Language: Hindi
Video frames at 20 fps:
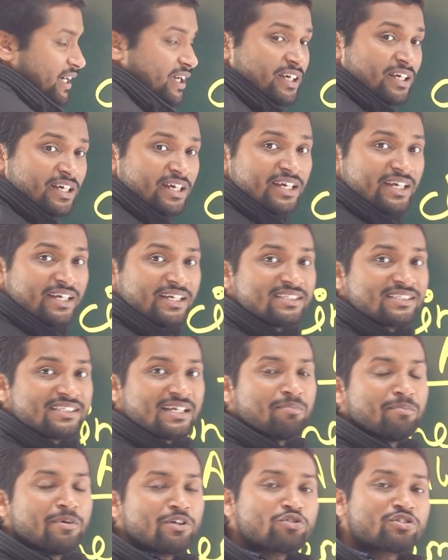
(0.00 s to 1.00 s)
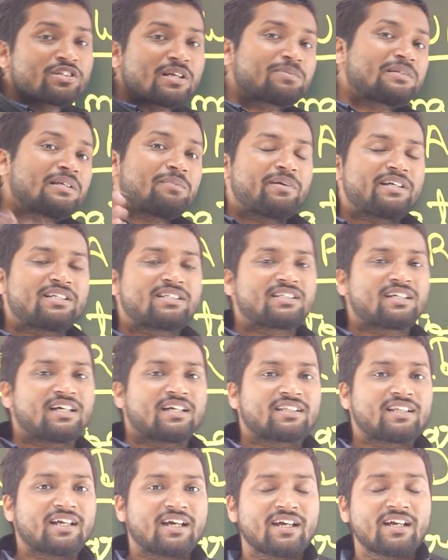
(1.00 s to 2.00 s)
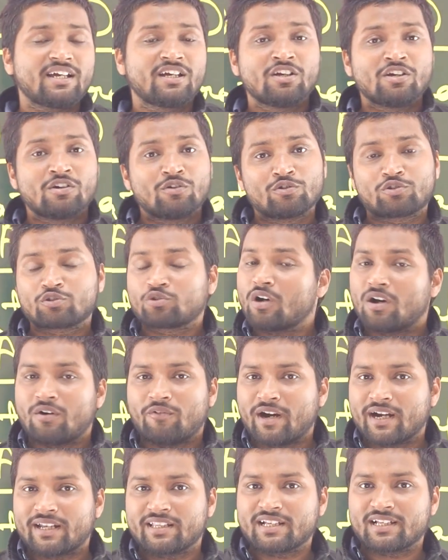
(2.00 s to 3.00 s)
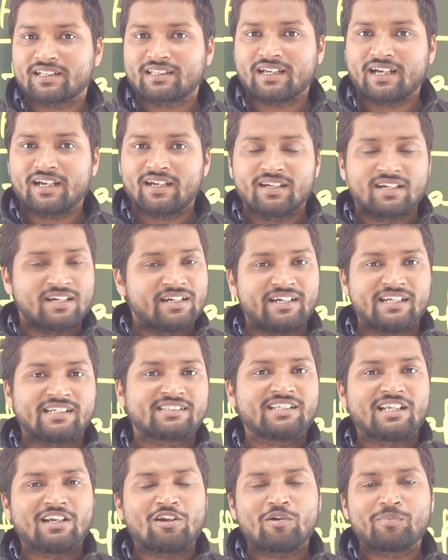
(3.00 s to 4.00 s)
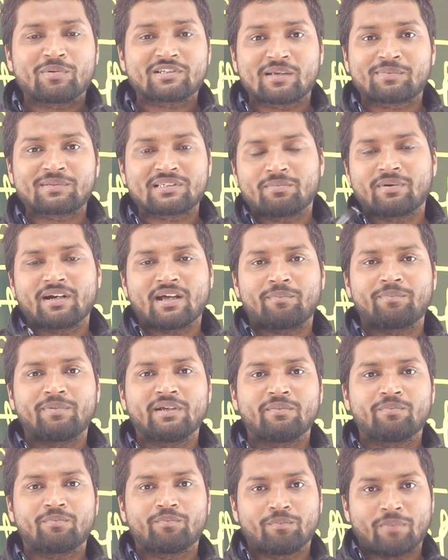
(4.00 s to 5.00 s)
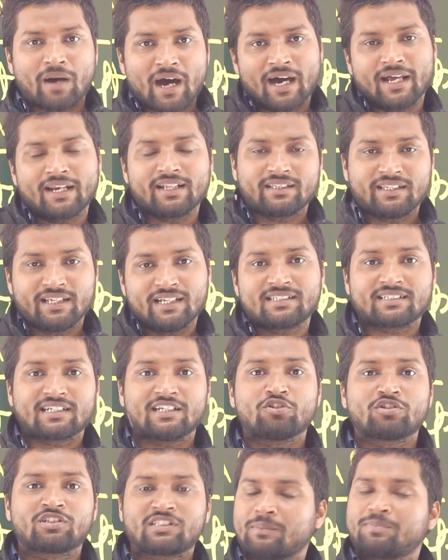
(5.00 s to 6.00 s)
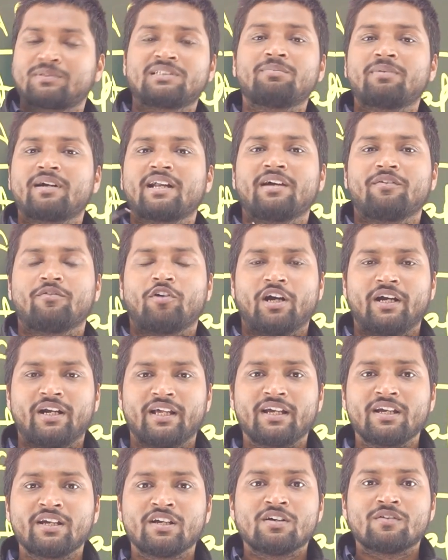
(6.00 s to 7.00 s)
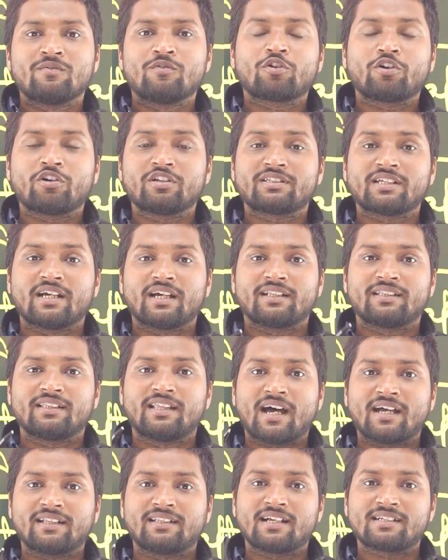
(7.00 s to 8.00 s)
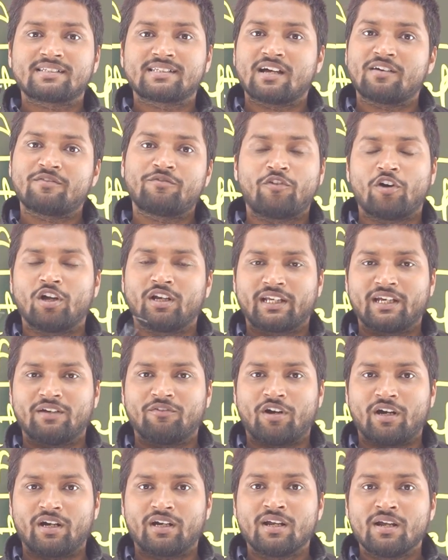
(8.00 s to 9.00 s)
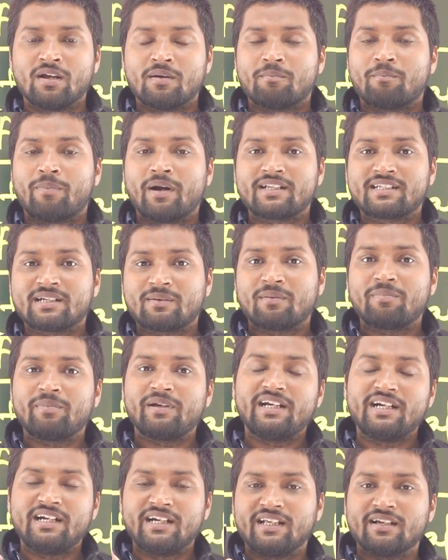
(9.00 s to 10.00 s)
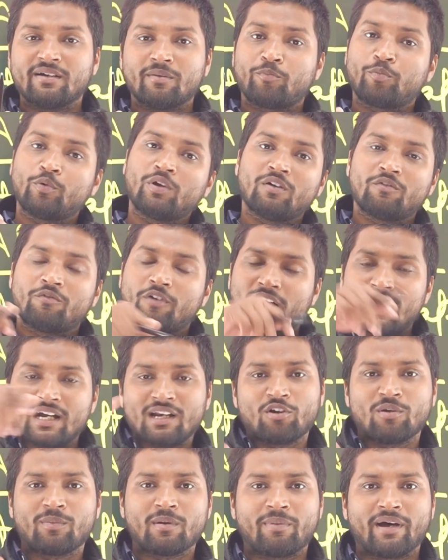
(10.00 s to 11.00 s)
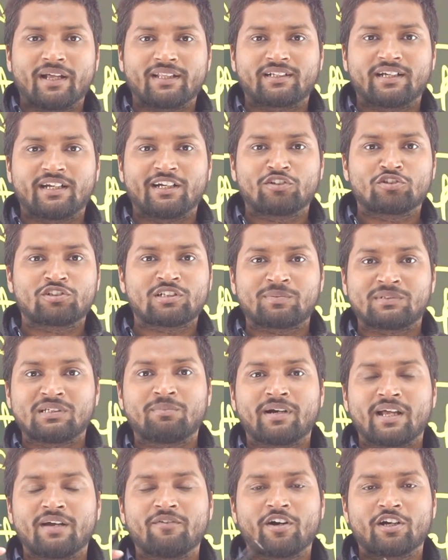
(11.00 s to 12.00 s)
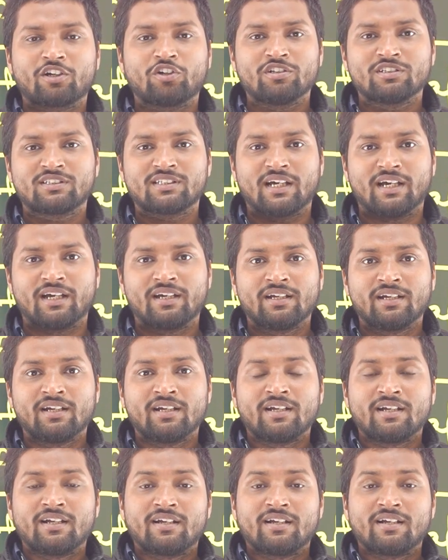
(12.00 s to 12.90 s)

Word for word: है इन सब में जो सबसे बेस्ट करता है उसको अवार्ड दिया जाता है नेशनल लेवल पे सबसे बड़ा अपने भारत देश का जो सबसे बड़ा अवार्ड है वो कौन सा है दादा साहब फाल्के अवार्ड बट जब हम इंडिया पूरे वर्ल्ड लेवल पे बात करेंगे तो सबसे बड़ा अवार्ड कौन सा है